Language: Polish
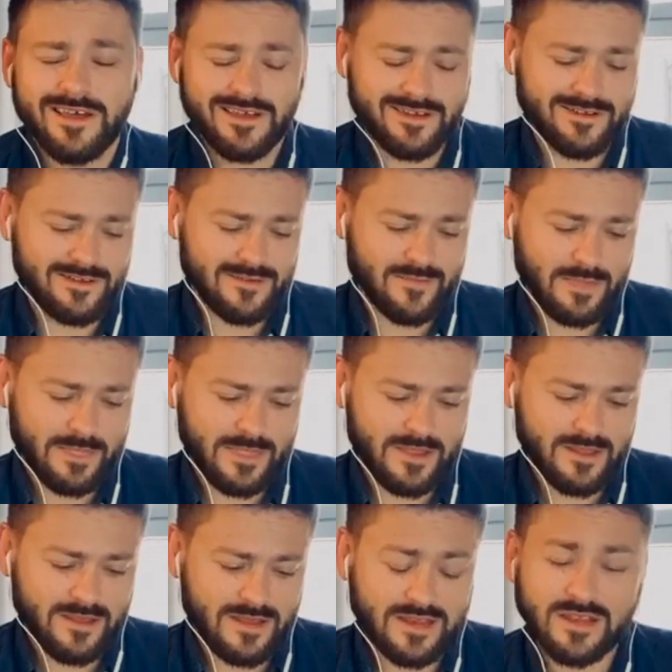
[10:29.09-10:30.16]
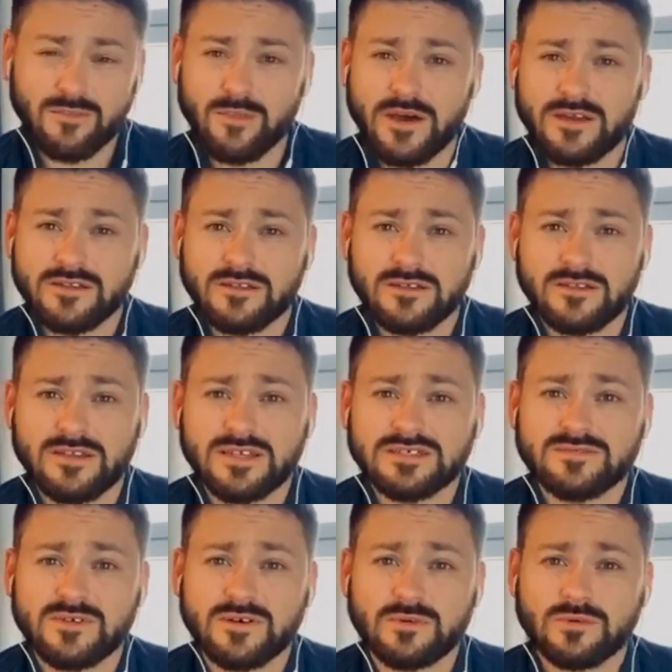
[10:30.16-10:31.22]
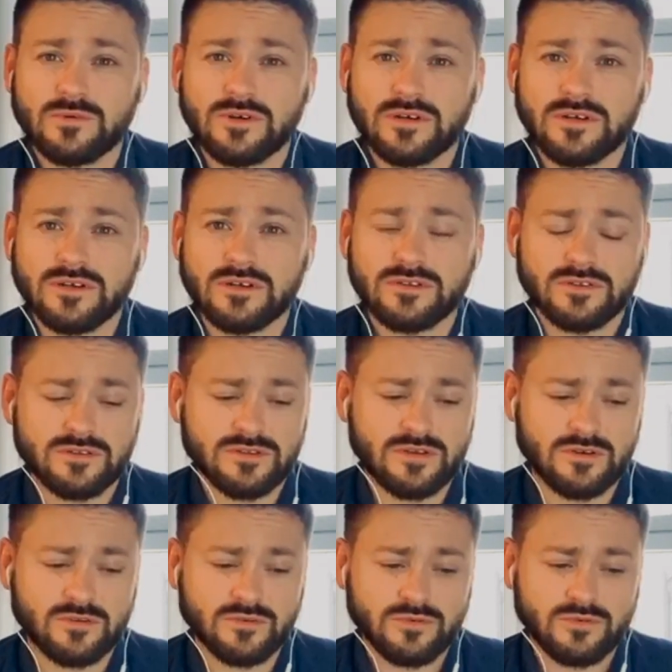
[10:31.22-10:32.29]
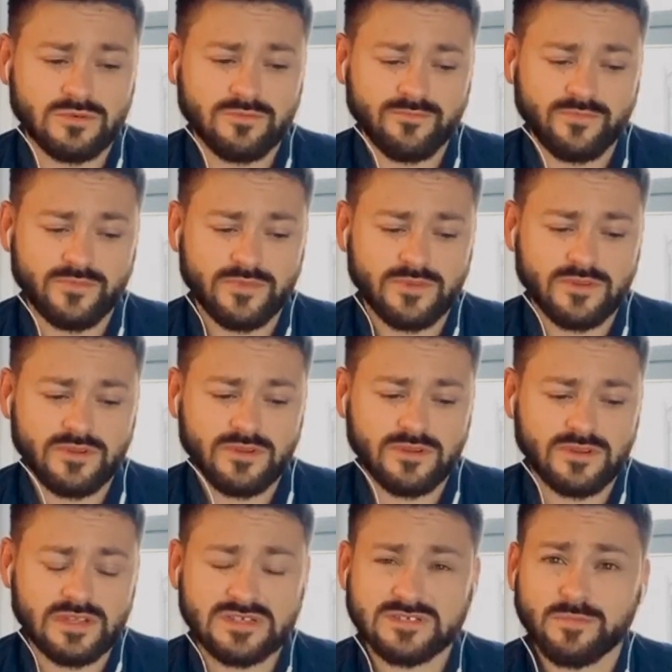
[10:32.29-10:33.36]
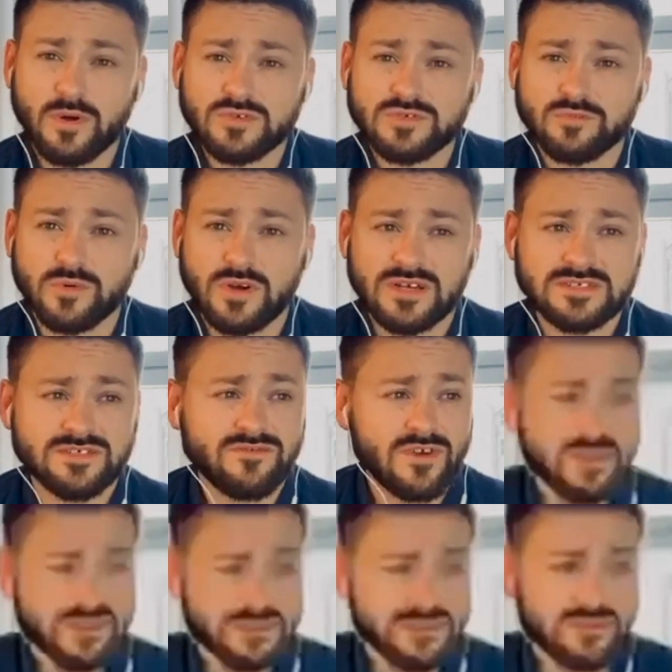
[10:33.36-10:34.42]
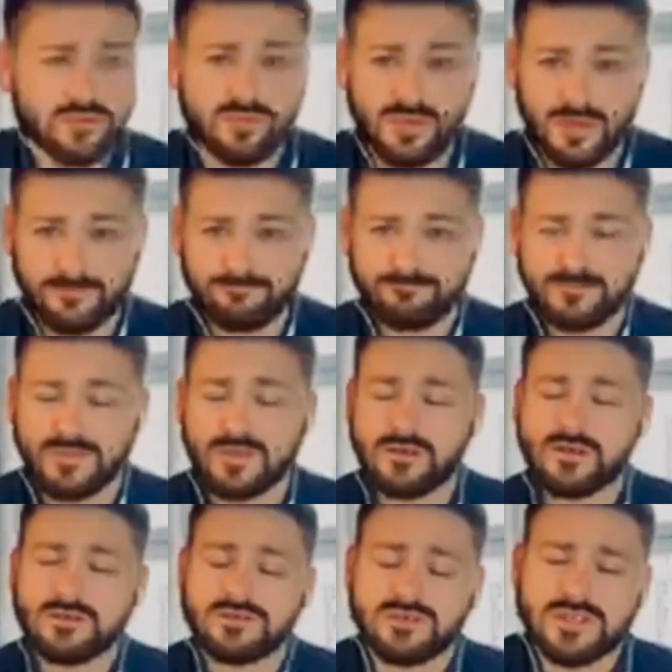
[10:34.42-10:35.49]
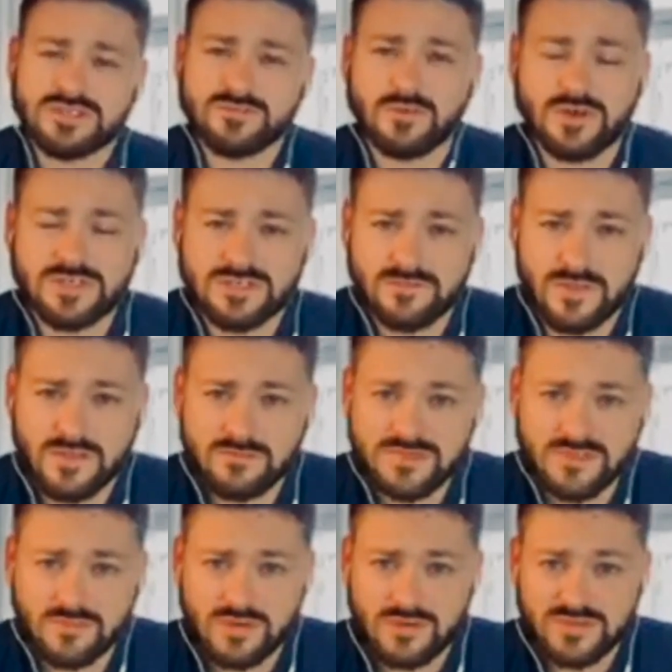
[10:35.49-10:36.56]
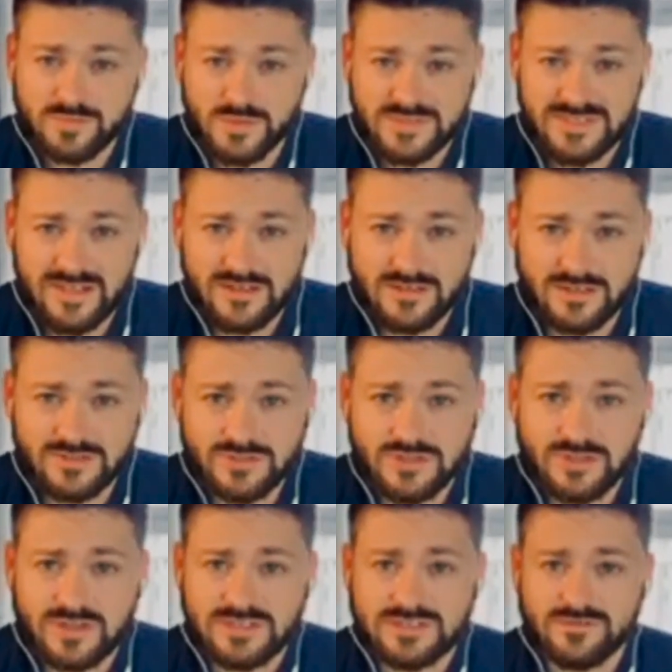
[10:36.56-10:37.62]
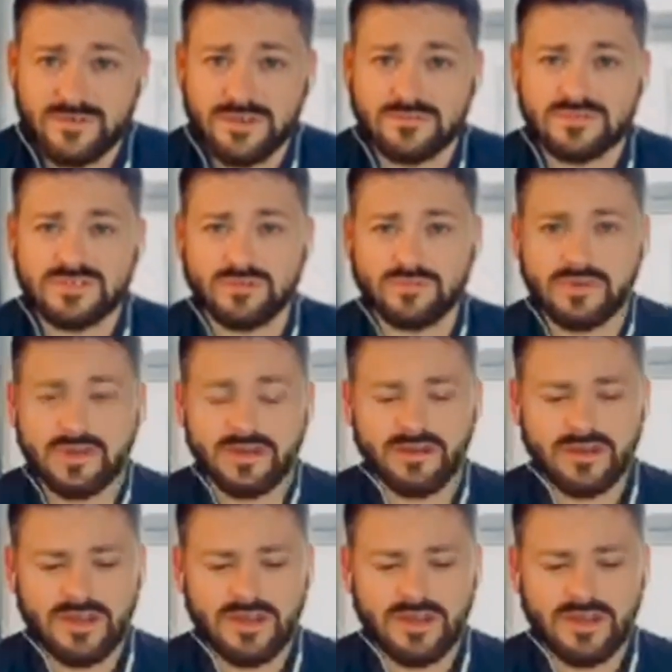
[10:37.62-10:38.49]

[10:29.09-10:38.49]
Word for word: E, Eric Bern nazwał tą, ten sposób okazywania sobie on to nazwał okazywaniem sobie rozpoznania, czyli okazywaniem sobie